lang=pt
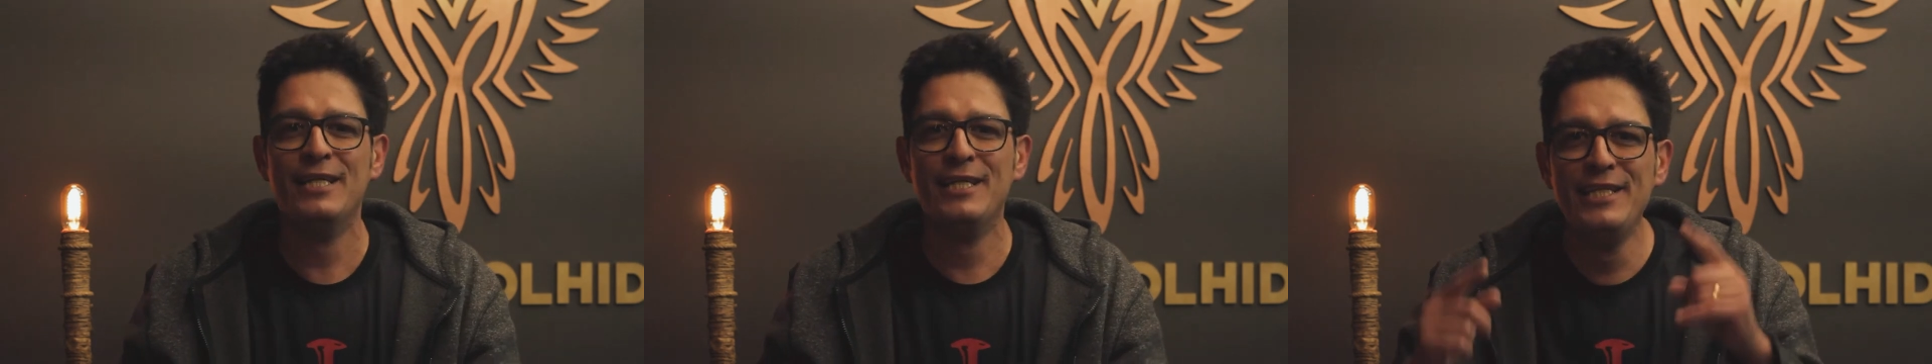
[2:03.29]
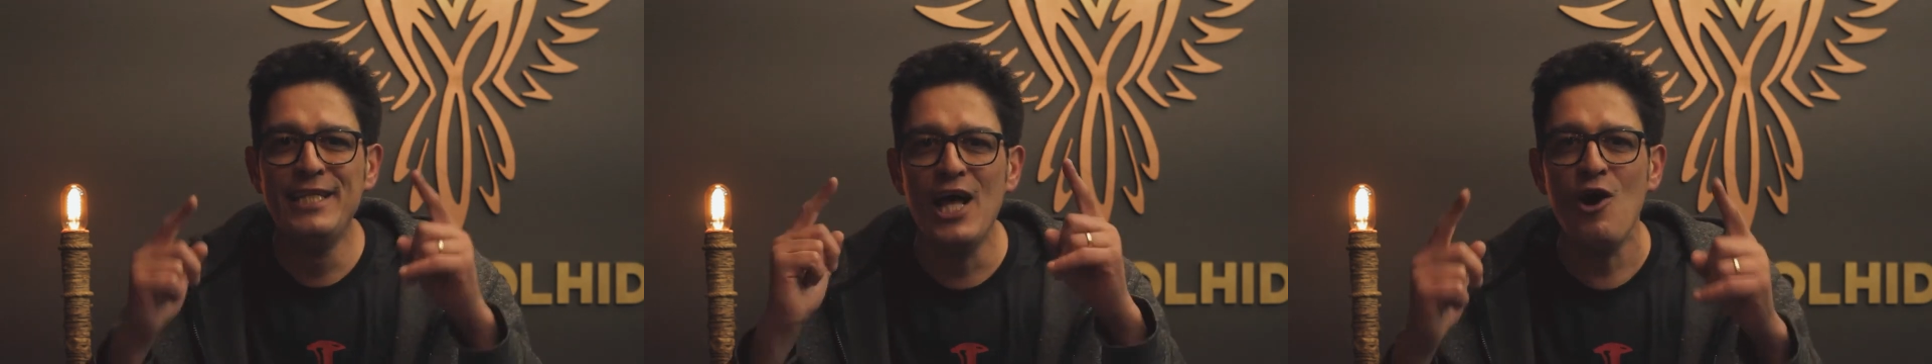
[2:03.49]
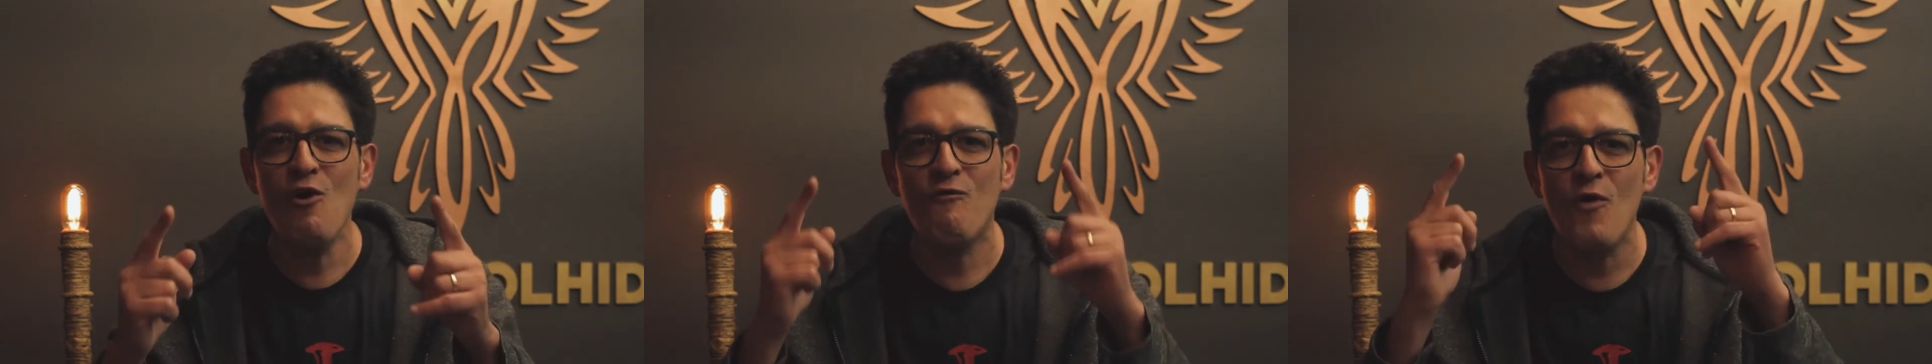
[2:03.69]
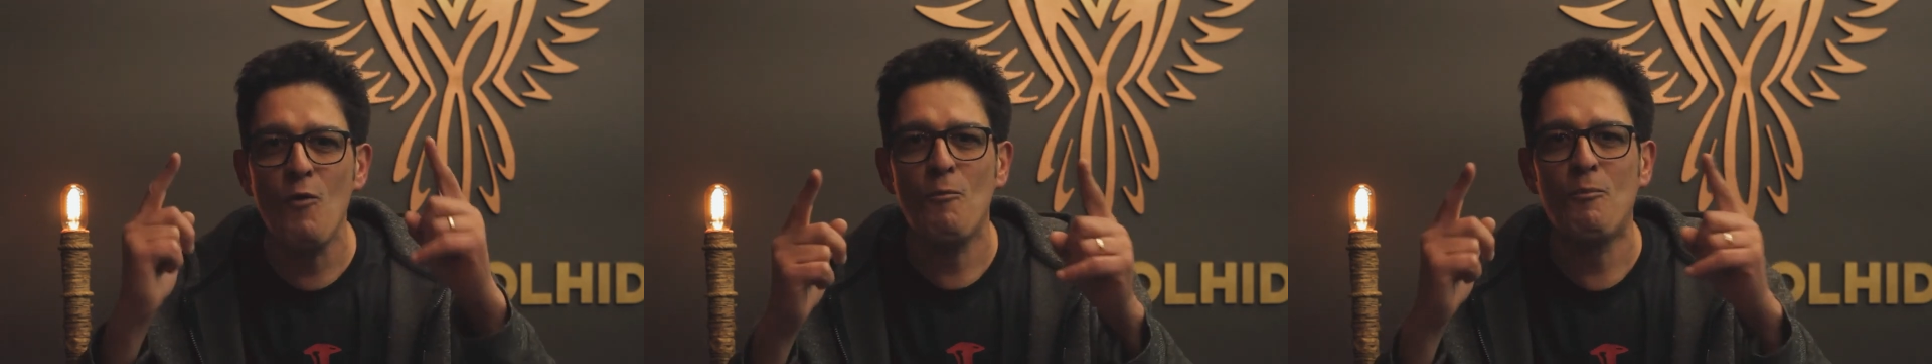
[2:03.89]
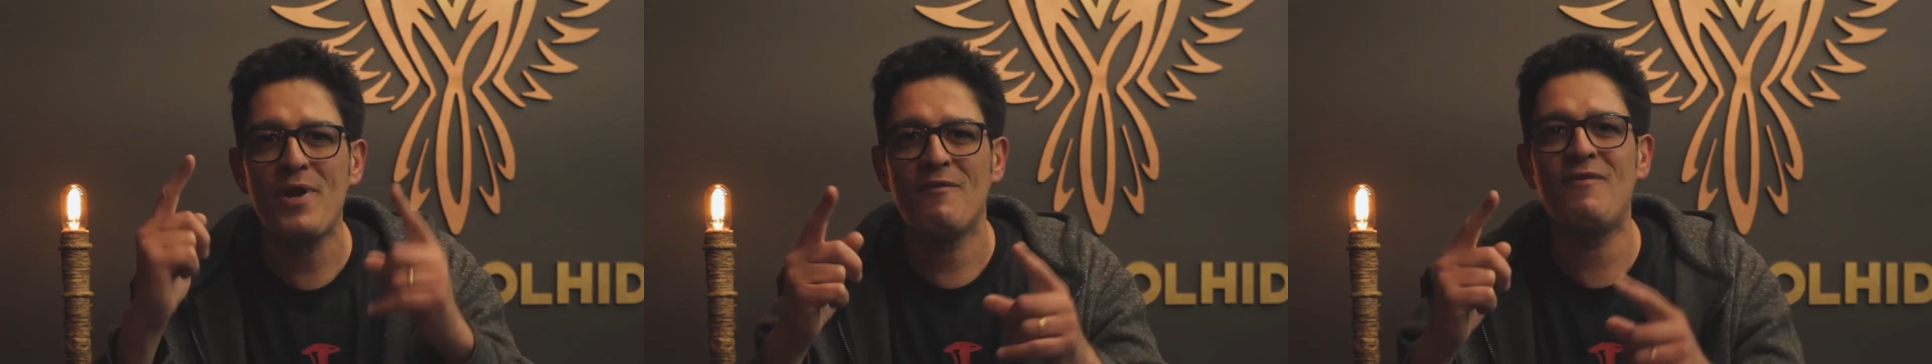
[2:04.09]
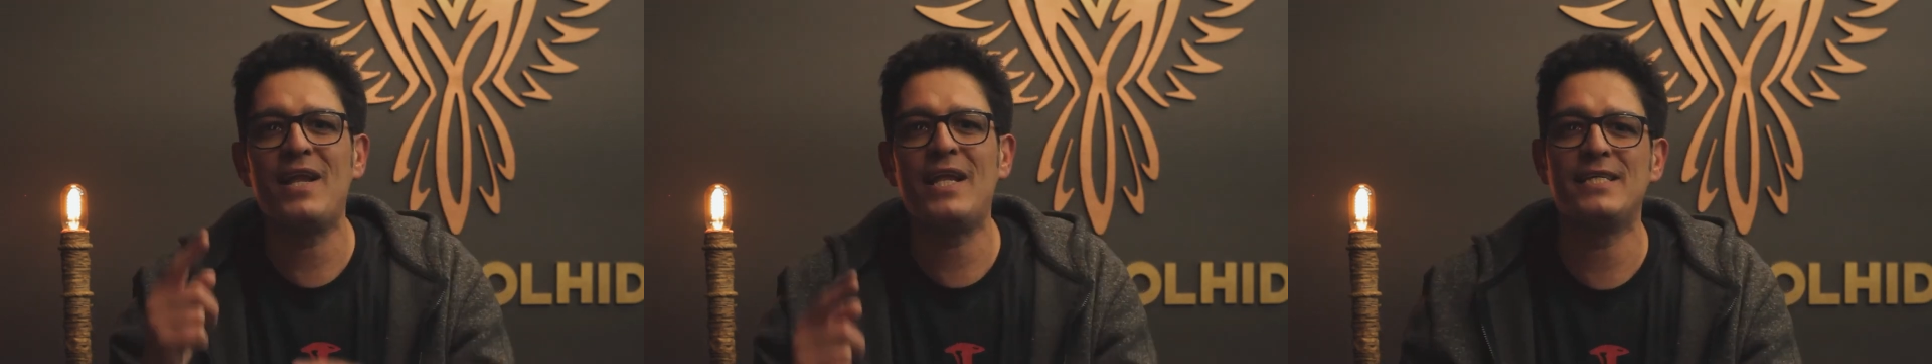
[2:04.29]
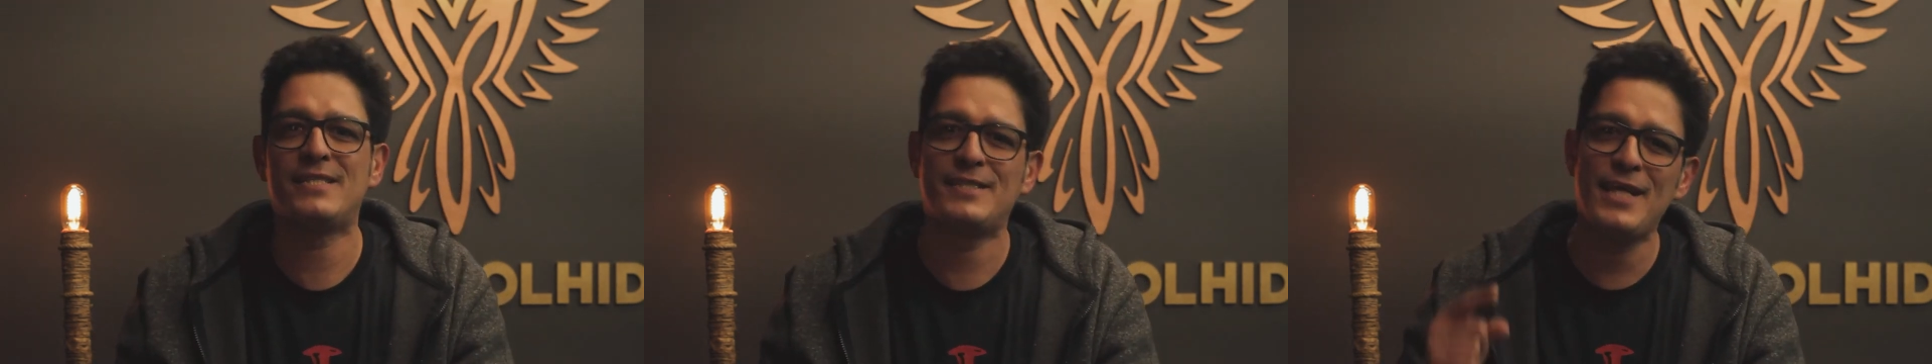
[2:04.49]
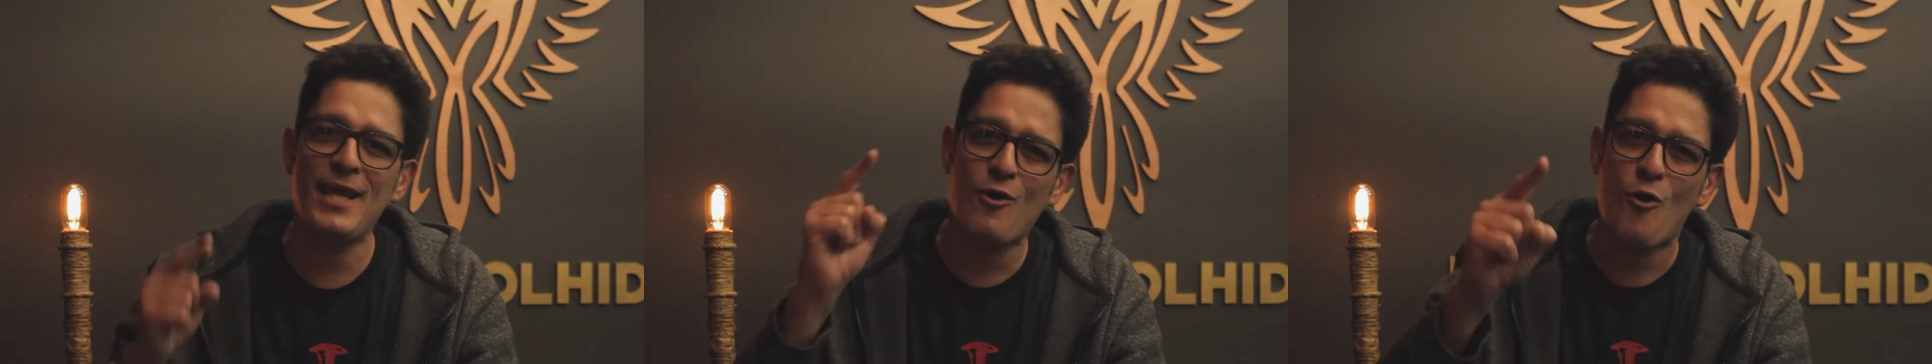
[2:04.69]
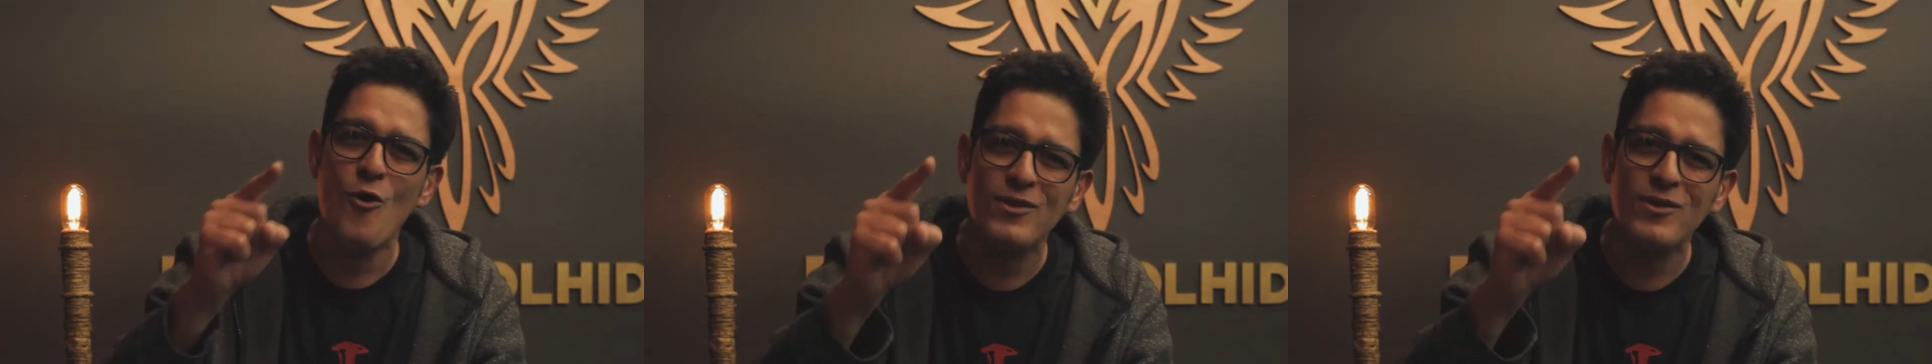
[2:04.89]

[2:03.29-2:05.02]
não vão prevalecer